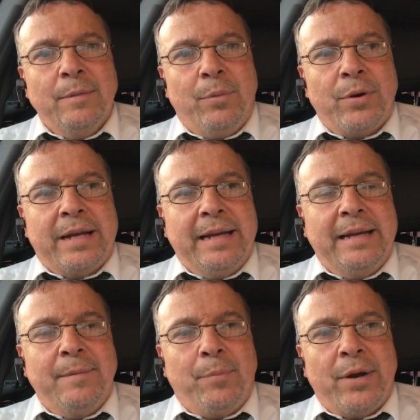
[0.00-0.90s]

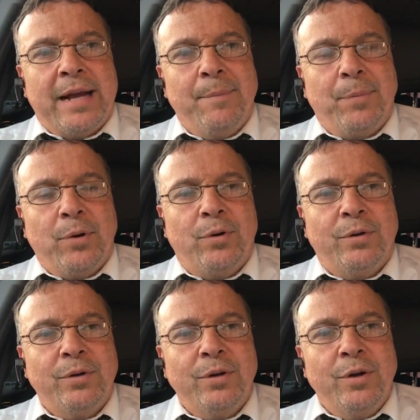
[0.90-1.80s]
porque, por ejemplo,
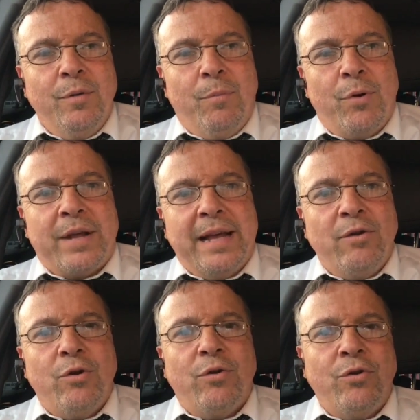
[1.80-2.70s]
¿por qué
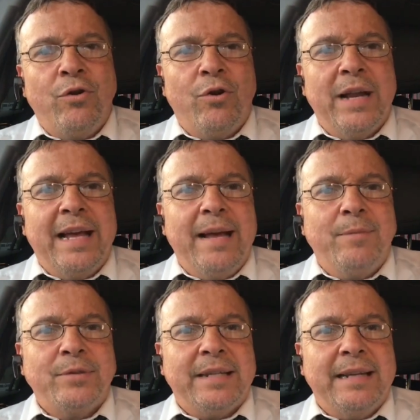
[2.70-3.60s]
no, no
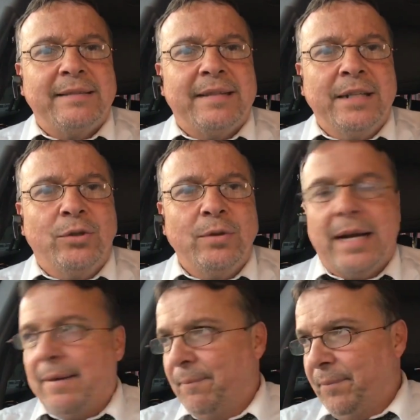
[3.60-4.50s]
leemos en la
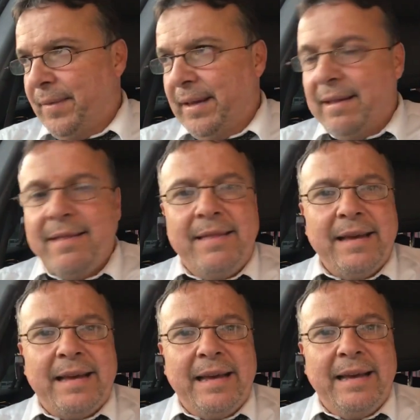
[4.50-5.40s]
escritura
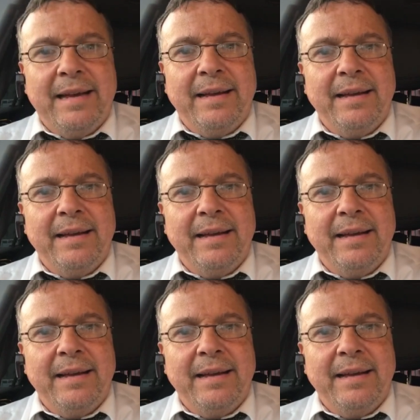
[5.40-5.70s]
de que